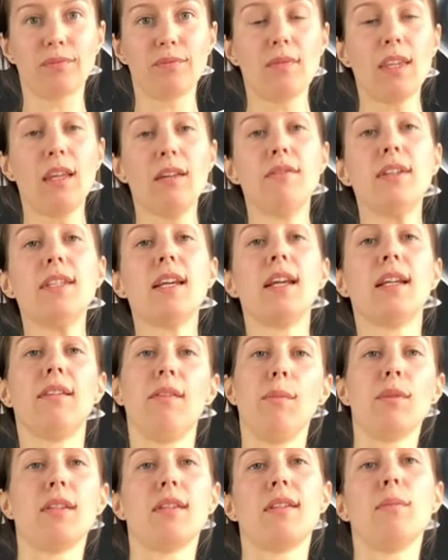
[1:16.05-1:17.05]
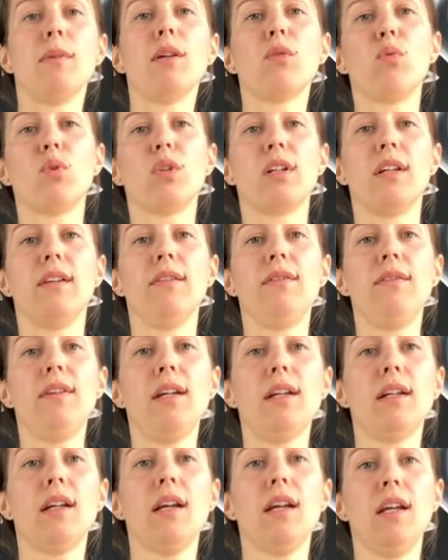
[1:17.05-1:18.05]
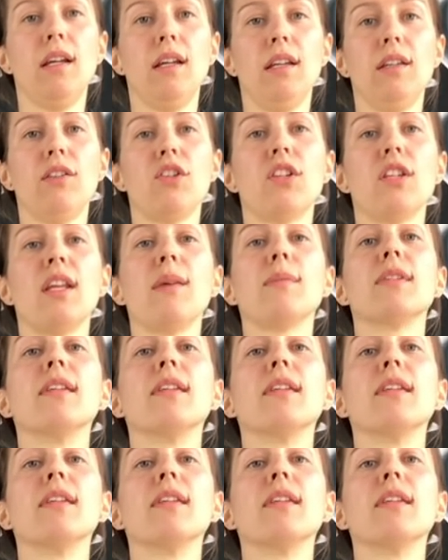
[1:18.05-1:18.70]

Вытягиваемся за макушкой вверх и начинаем со